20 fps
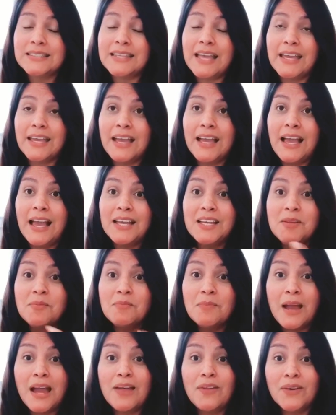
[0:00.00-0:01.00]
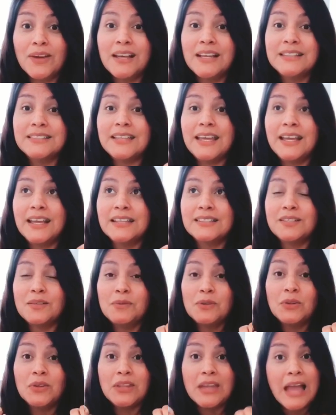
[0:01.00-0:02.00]
que les haya animado, que les haya
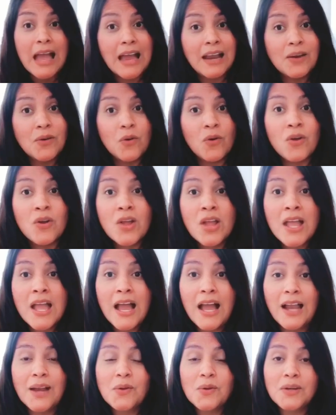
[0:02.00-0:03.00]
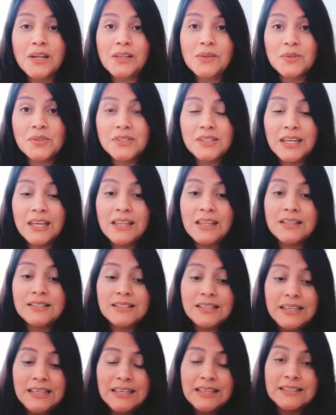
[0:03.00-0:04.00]
servido de algo, alguna de
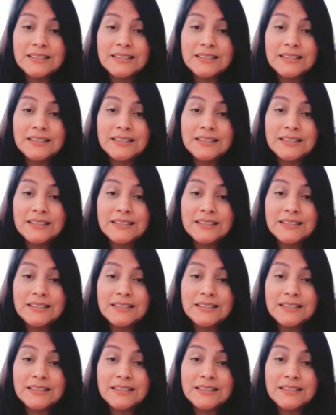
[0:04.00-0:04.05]
ustedes.